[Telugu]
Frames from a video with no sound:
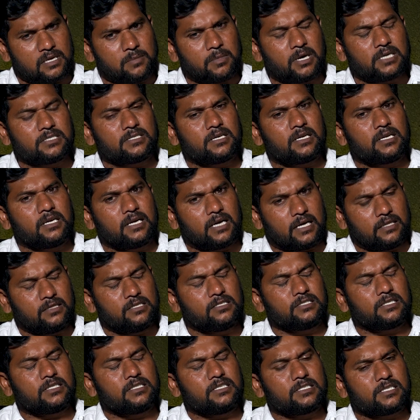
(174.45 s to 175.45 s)
సమాజానికి
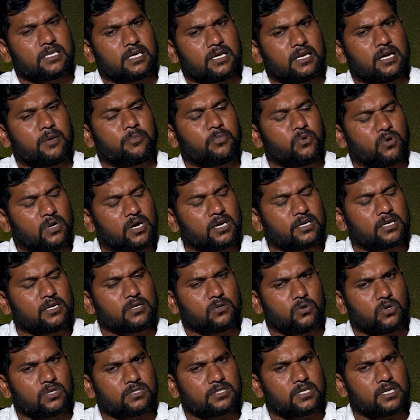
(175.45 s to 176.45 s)
అందించే దిశగా నా
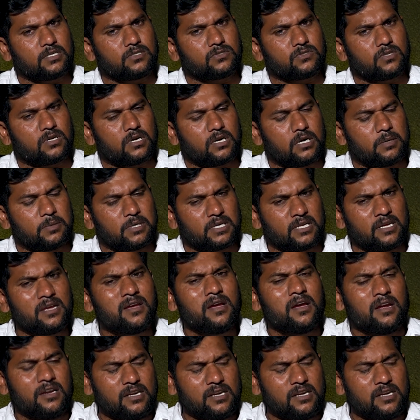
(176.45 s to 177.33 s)
పోరాటాన్ని కొనసాగిస్తున్నా కాబట్టి